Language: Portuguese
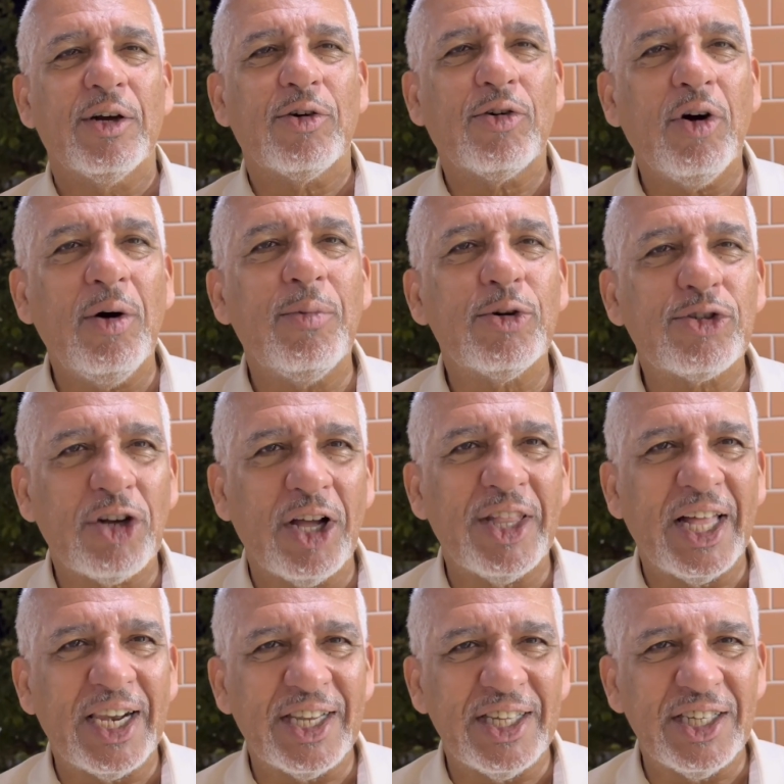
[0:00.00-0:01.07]
como
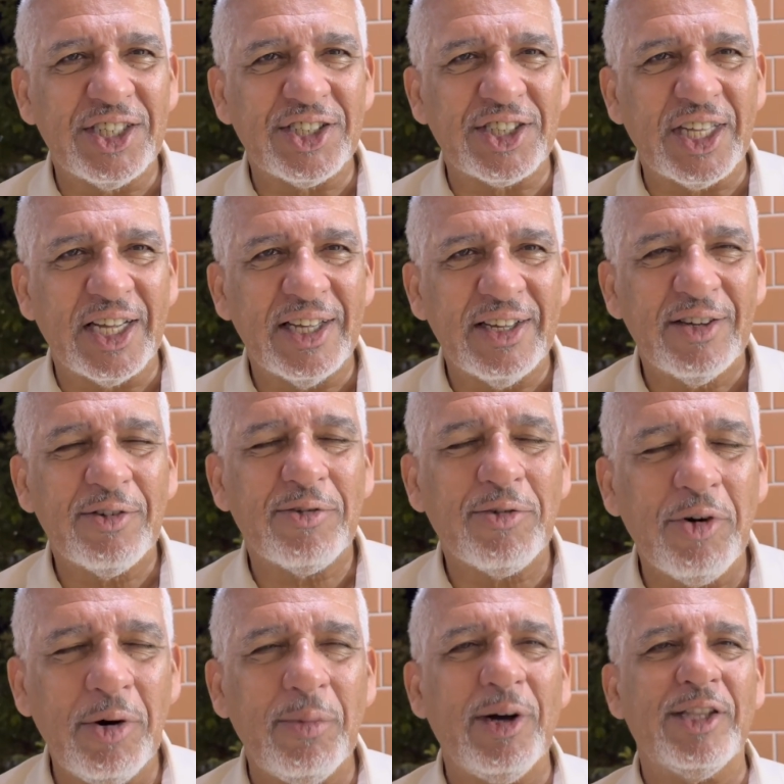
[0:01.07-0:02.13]
jornalista,
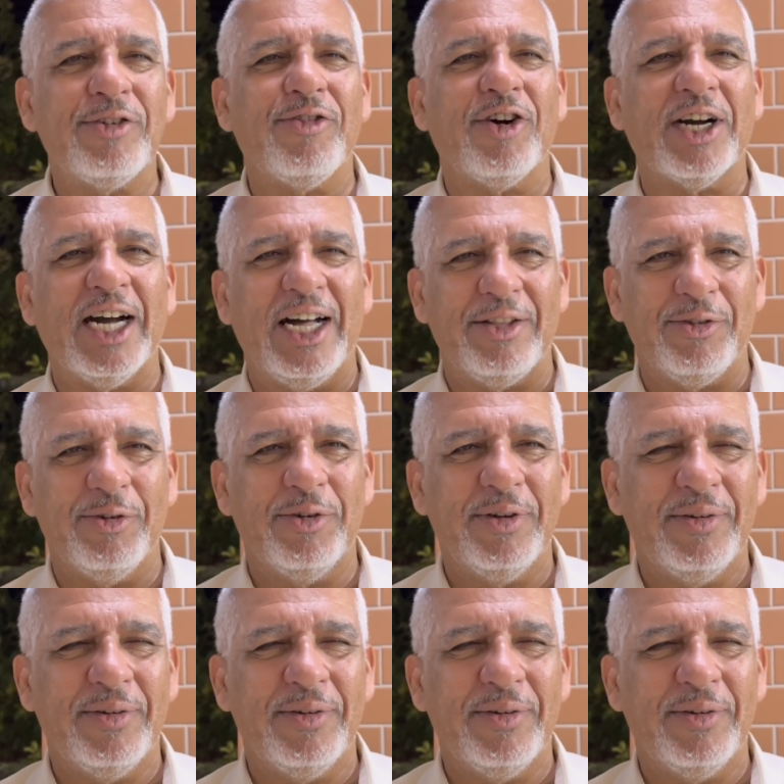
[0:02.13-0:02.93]
como advogado.